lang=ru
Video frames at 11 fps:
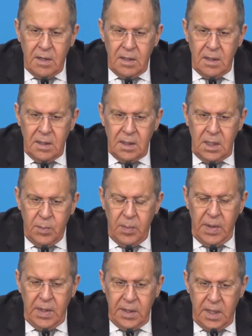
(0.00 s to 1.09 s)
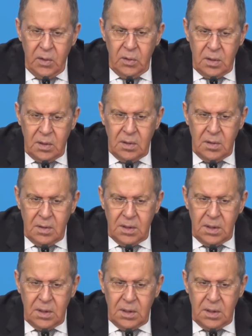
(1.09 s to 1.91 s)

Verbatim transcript: Э, и помогают э,